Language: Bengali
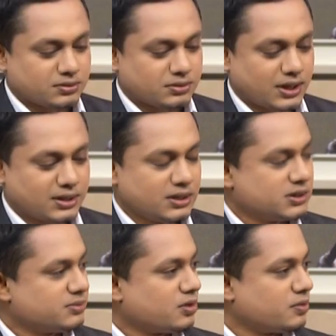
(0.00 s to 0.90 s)
থাকে না
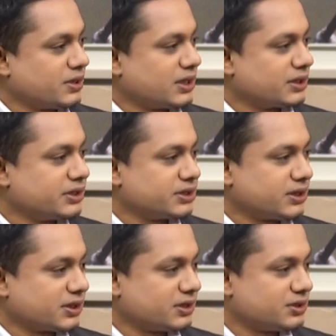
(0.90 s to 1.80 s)
যে বাবা মায়ের একটা ইচ্ছা
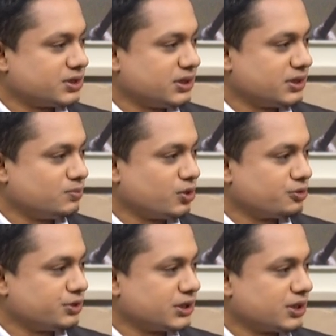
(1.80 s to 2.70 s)
থাকে ছেলের বড়
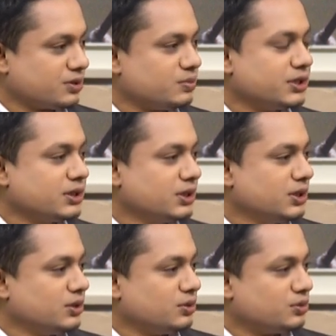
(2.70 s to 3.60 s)
হয়ে এটা হবে
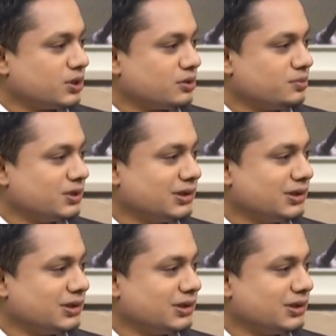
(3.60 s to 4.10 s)
ওটা হ্যাঁ, হবে